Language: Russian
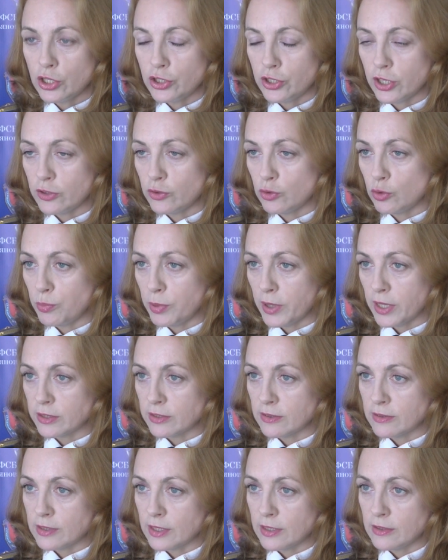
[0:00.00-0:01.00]
частью
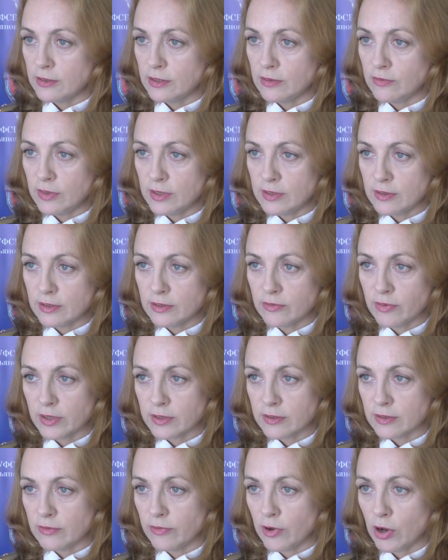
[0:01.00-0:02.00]
5 статьи
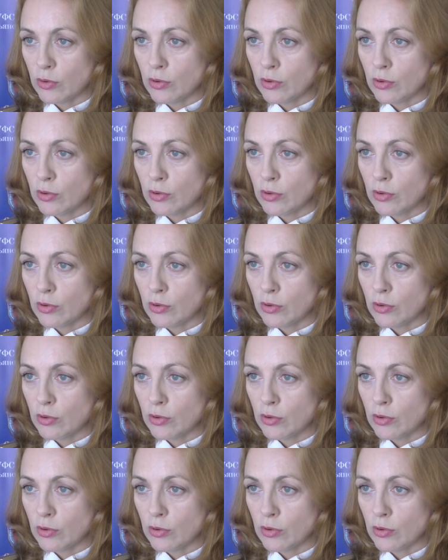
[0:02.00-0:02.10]
222